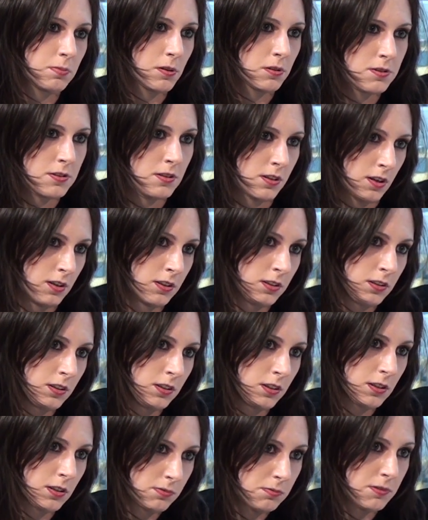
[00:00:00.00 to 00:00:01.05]
Polska i
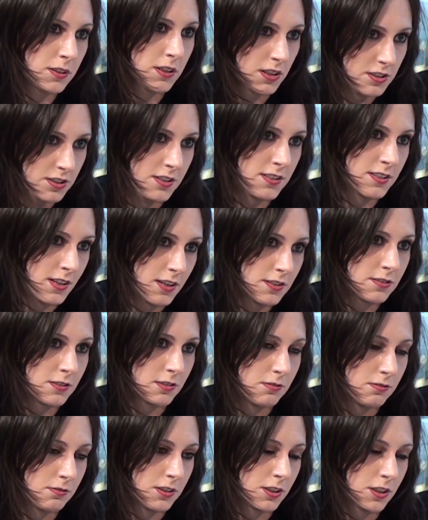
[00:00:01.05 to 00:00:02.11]
Republika Czeska
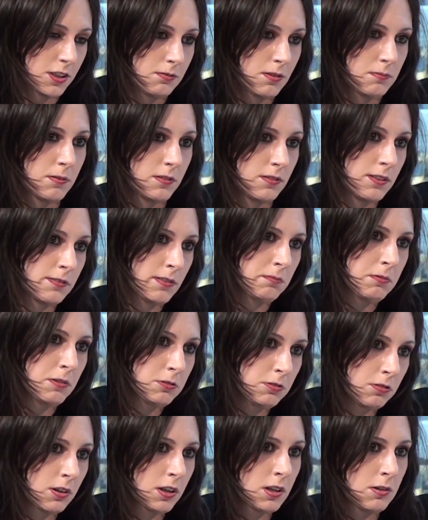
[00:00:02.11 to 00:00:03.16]
są takimi państwami,
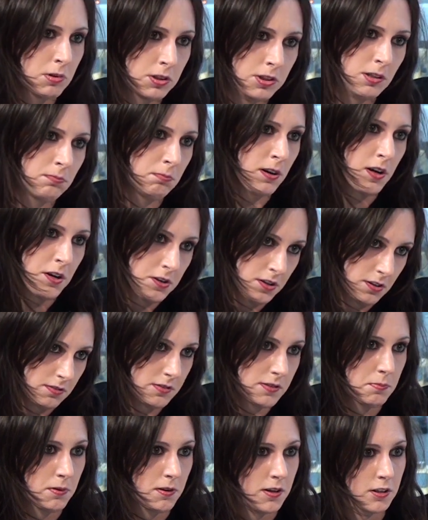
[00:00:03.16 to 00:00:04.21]
które chyba najbardziej
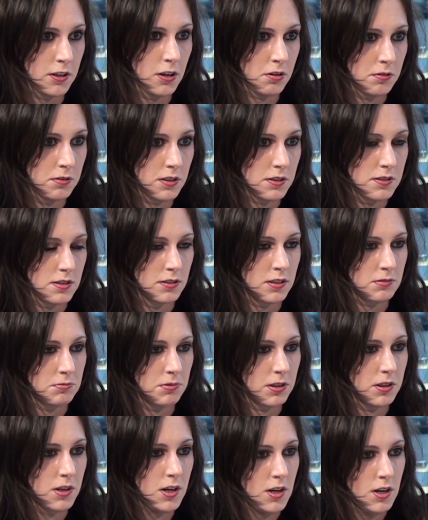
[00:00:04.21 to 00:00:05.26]
wspierają inicjatywę